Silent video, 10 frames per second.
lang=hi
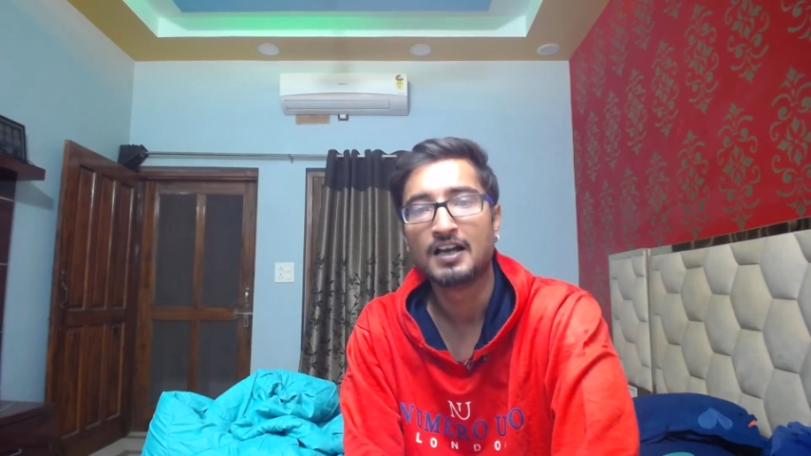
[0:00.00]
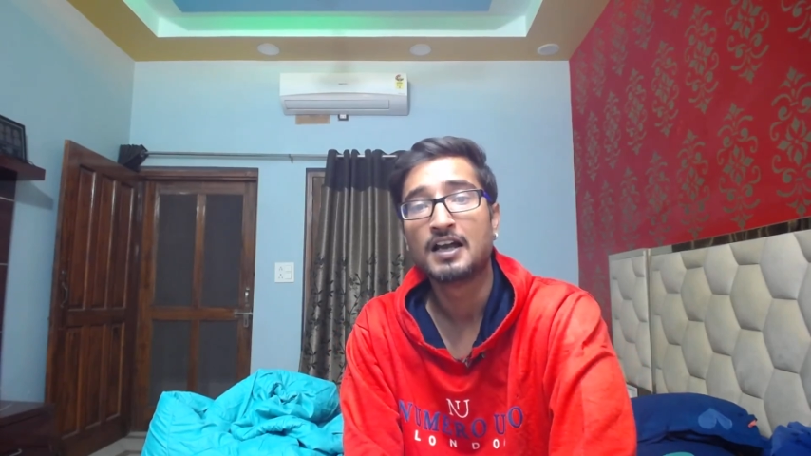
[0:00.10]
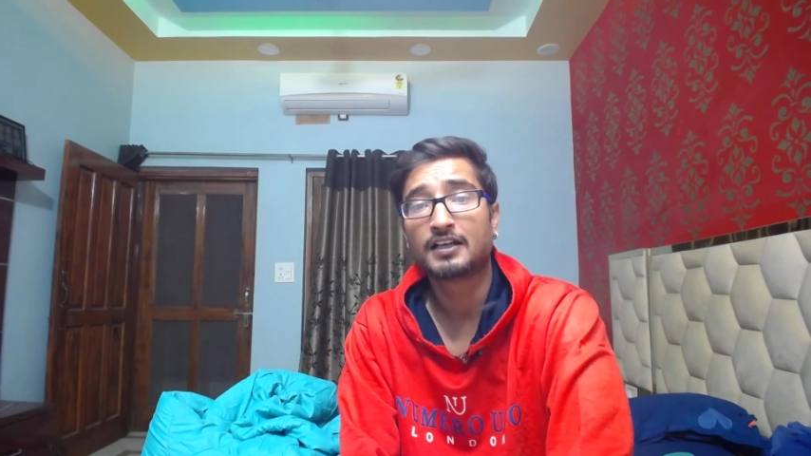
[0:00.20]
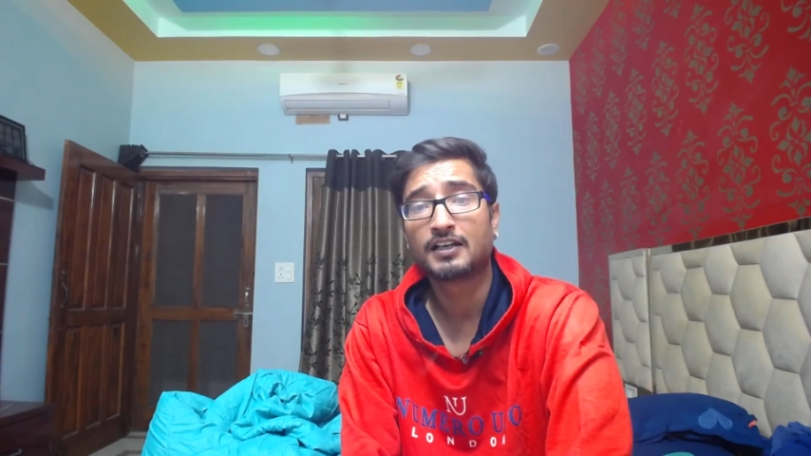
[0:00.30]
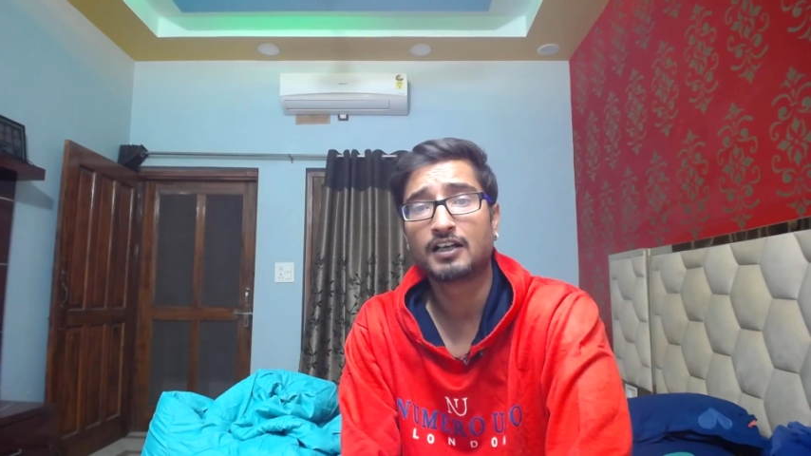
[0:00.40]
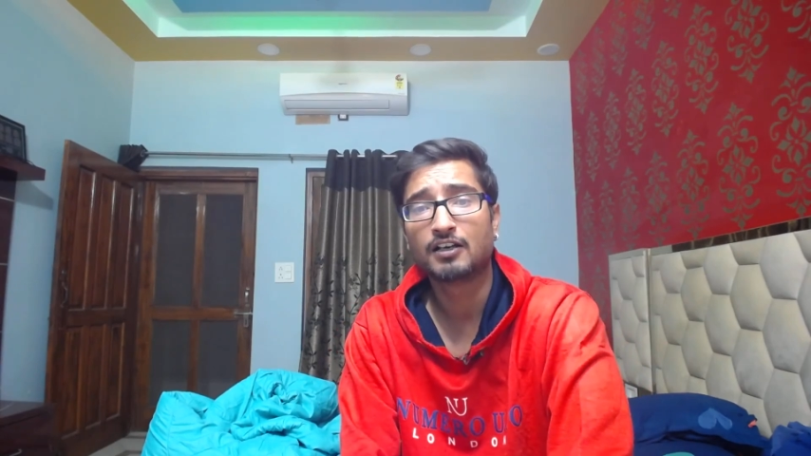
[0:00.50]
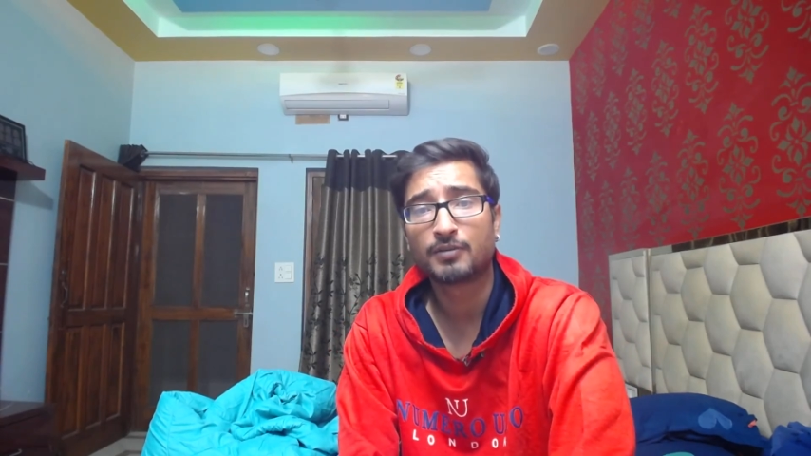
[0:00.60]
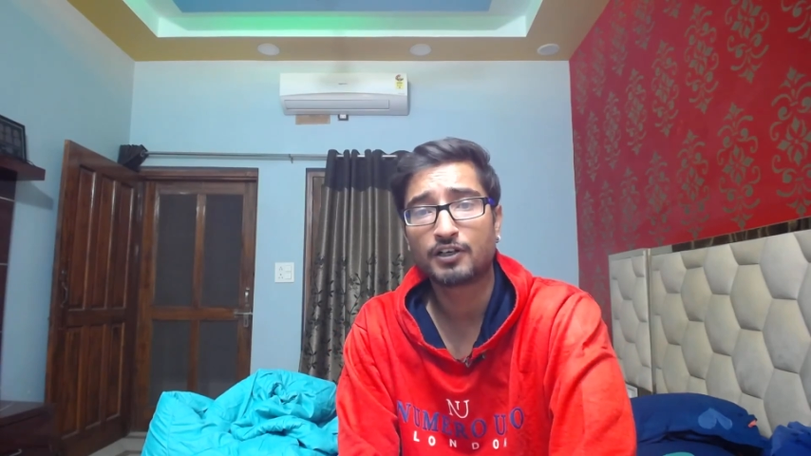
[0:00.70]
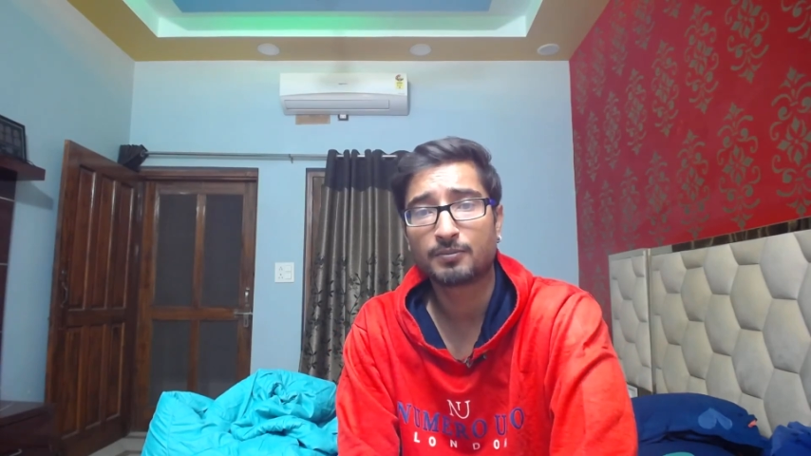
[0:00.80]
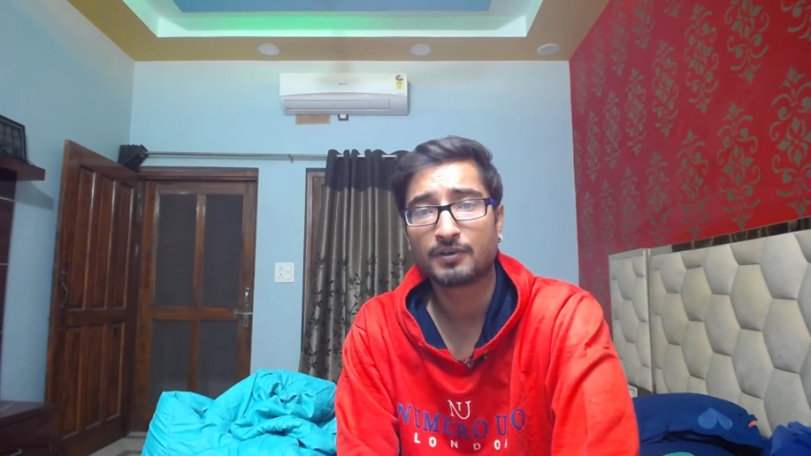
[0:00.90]
कि
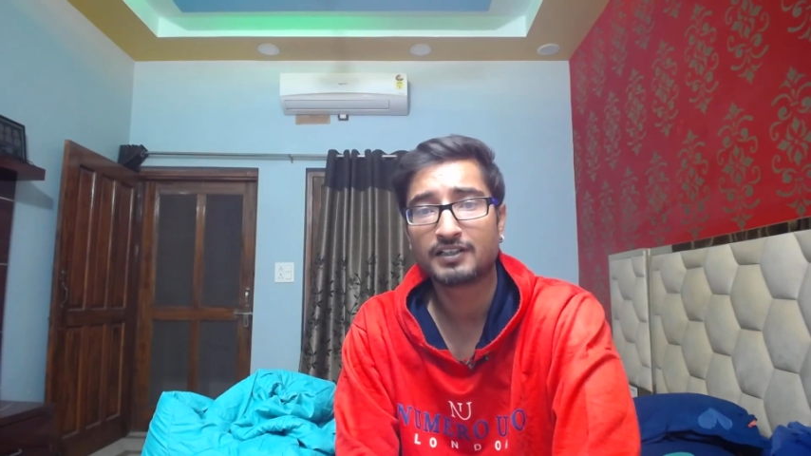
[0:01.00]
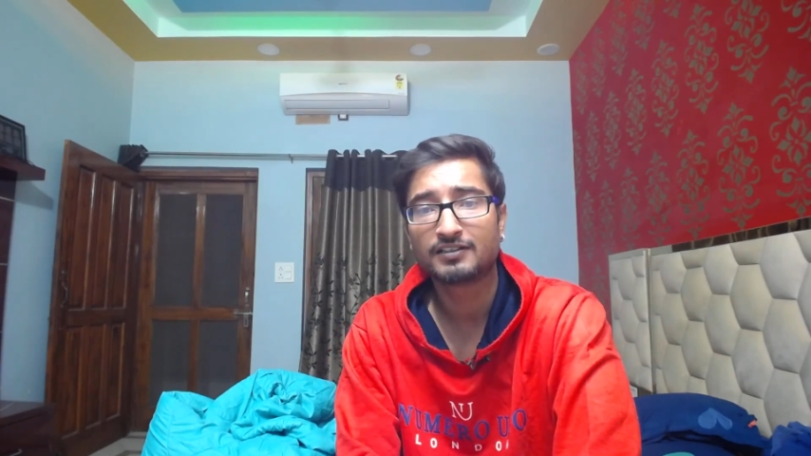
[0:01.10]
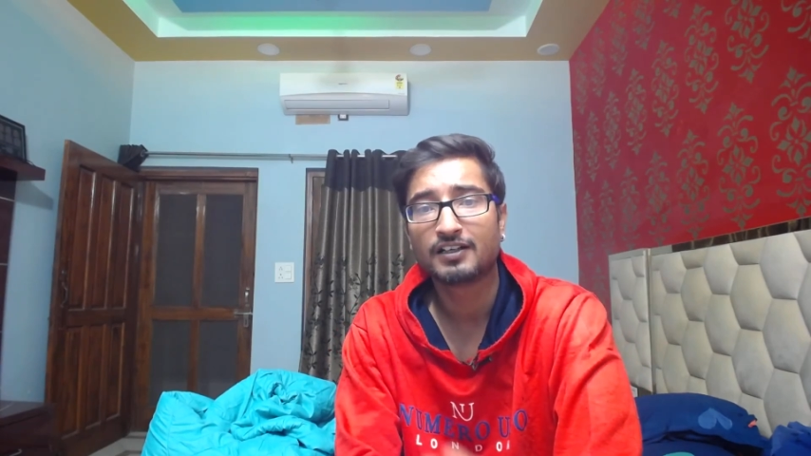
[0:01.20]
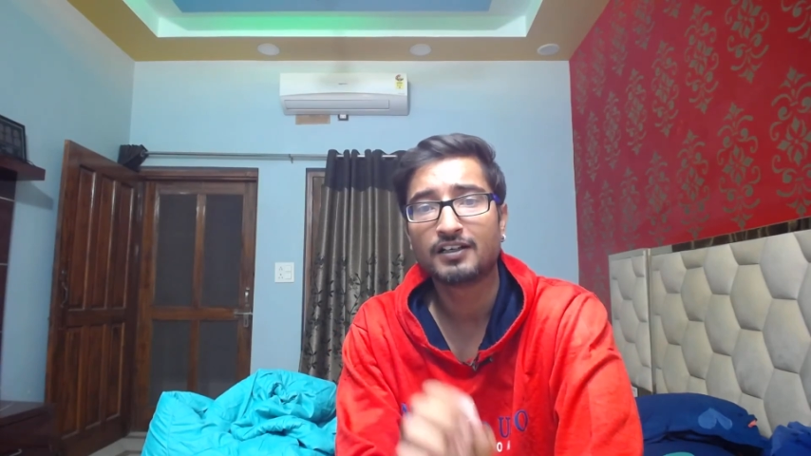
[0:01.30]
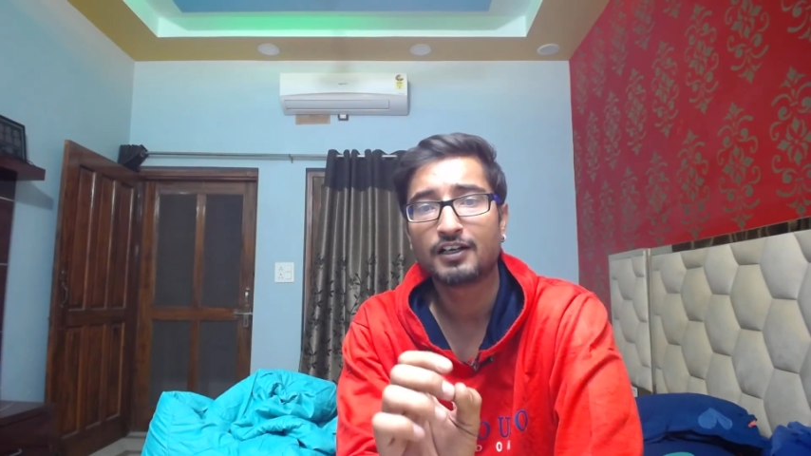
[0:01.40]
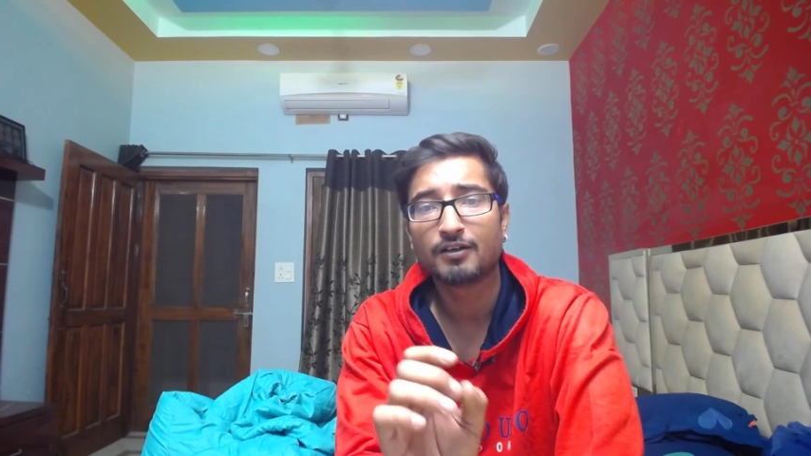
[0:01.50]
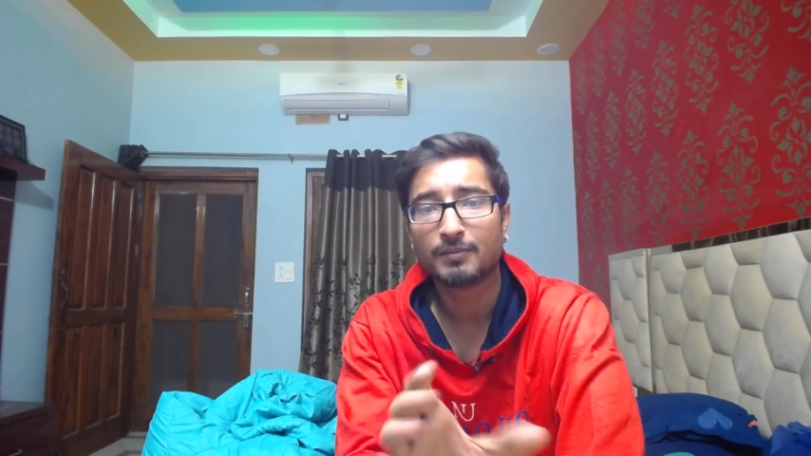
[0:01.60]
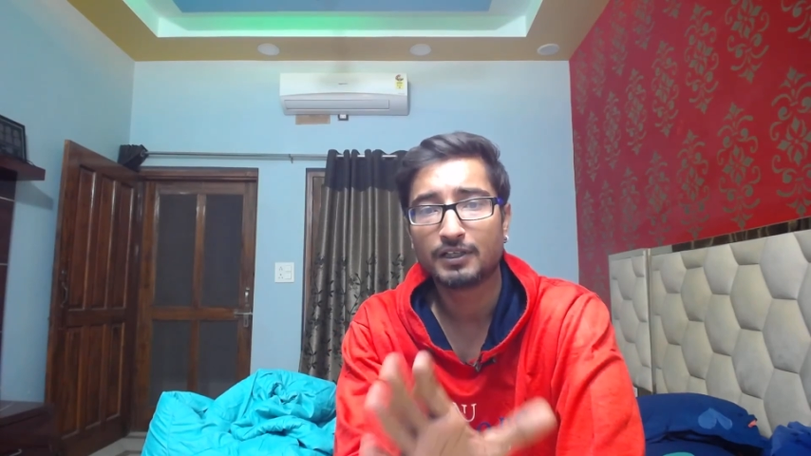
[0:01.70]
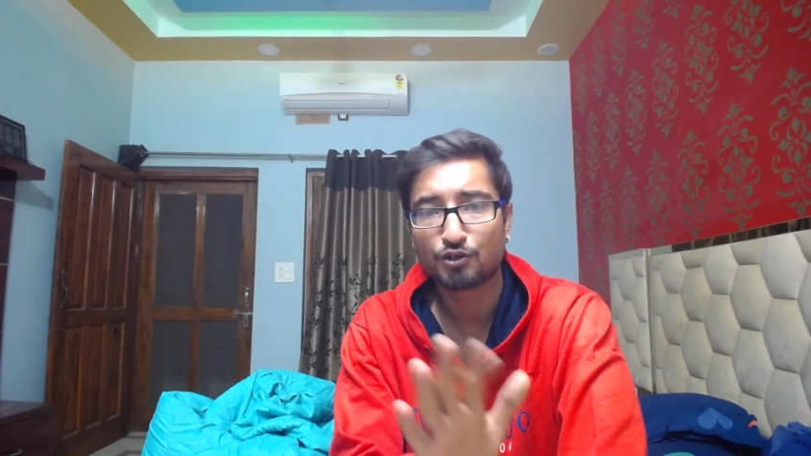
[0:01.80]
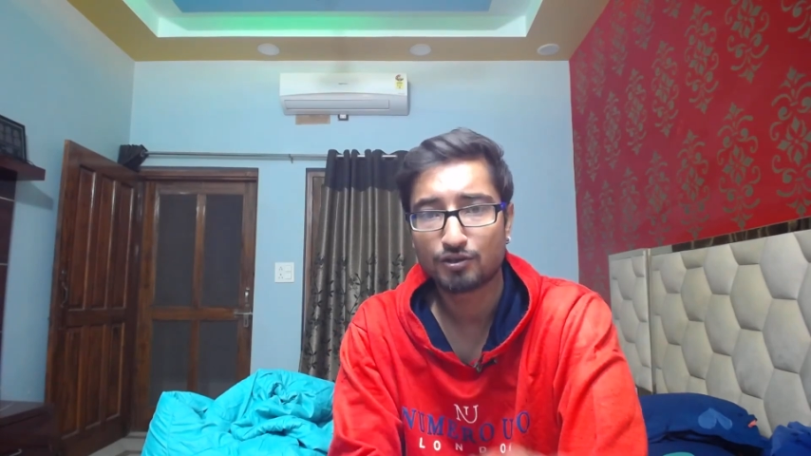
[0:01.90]
गिलबर्ट बन इज ए लिटिल
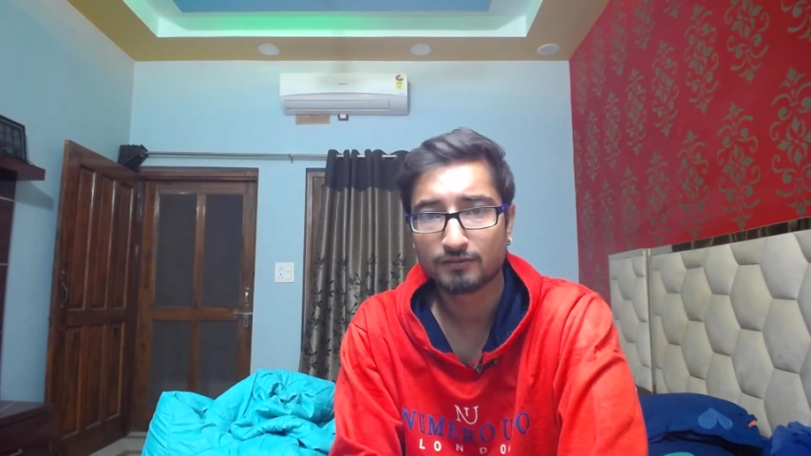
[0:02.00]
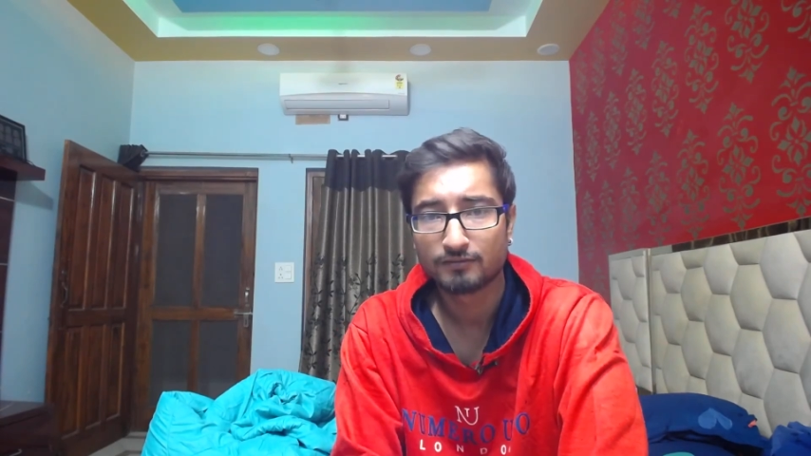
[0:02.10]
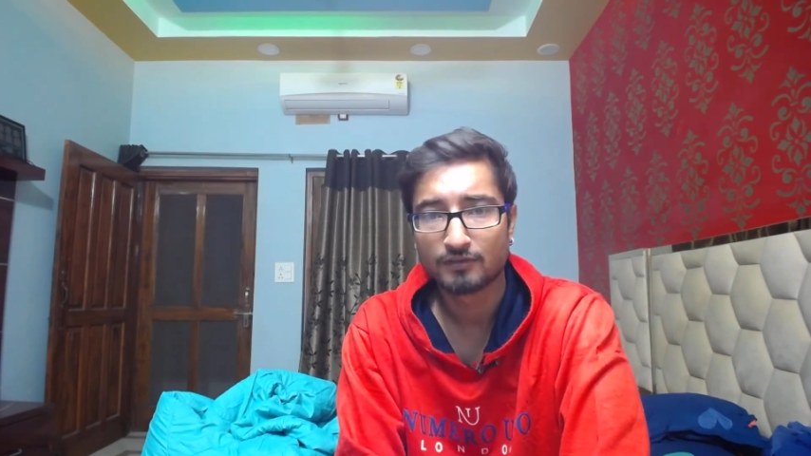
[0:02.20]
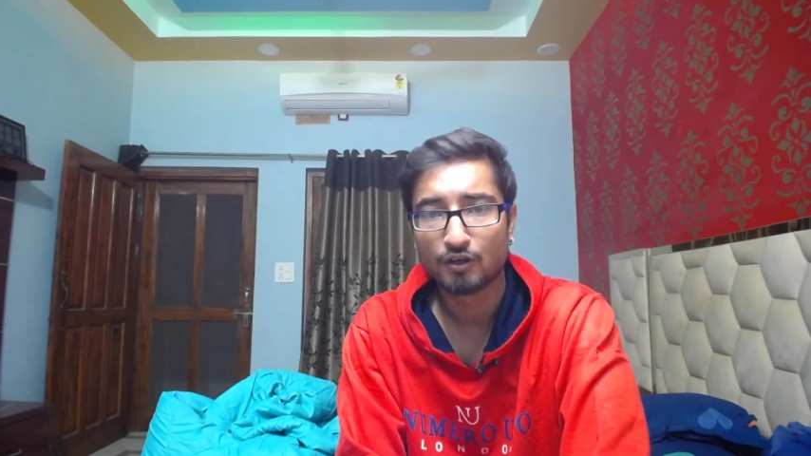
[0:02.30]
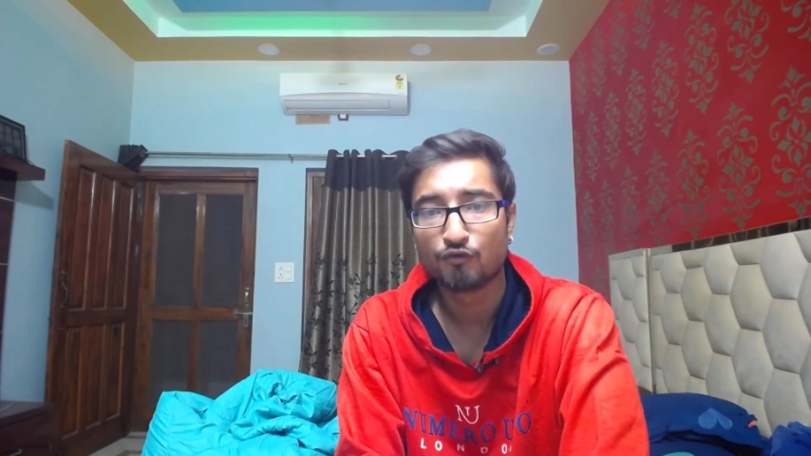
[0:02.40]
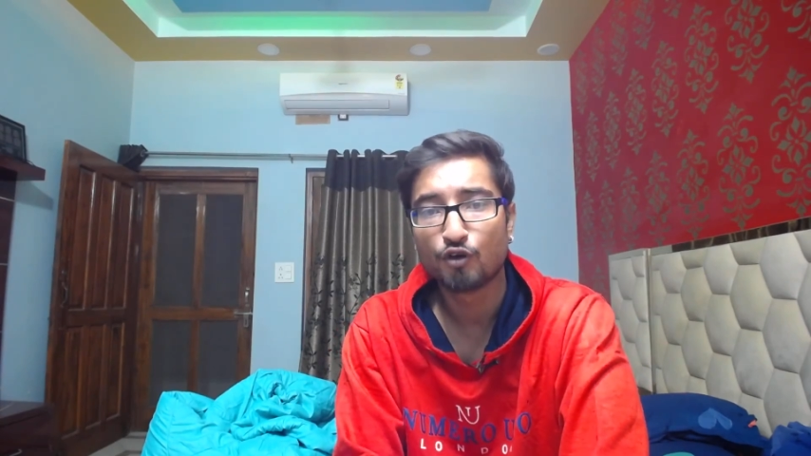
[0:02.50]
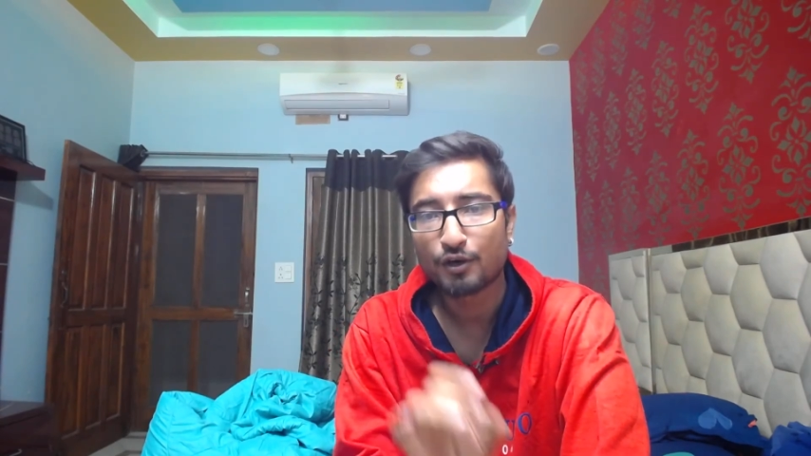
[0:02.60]
बिच वो एक